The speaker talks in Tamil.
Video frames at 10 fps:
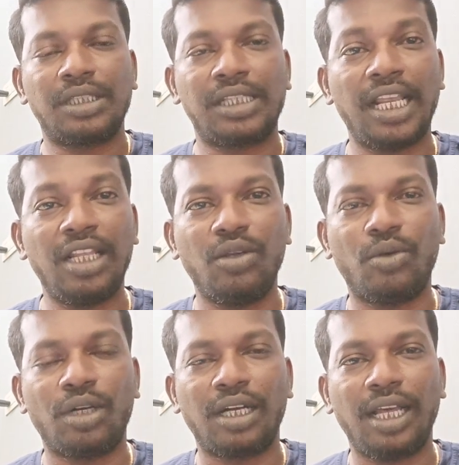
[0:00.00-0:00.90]
செய்து
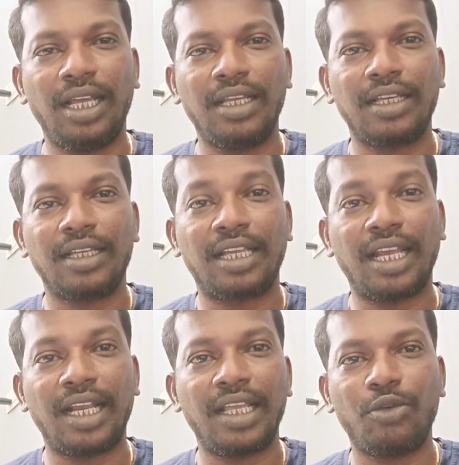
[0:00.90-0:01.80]
கொண்ட
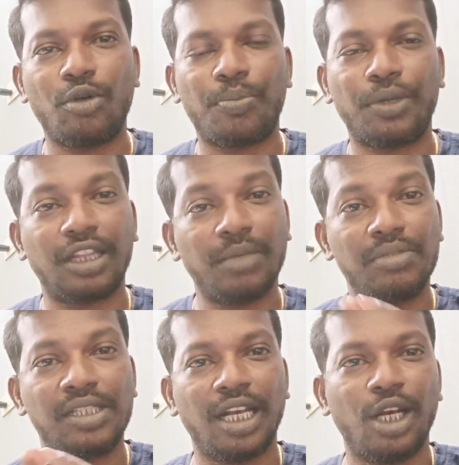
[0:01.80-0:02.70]
கிரைய
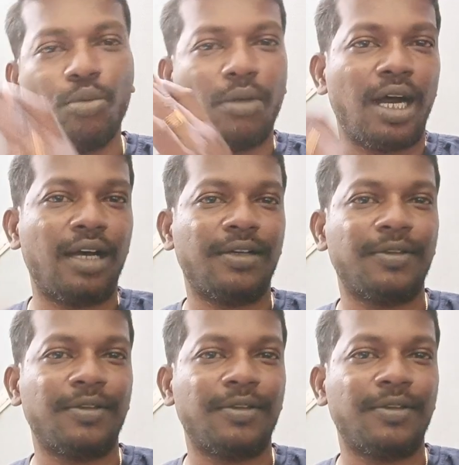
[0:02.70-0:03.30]
ஒப்பந்தம் செல்லுமா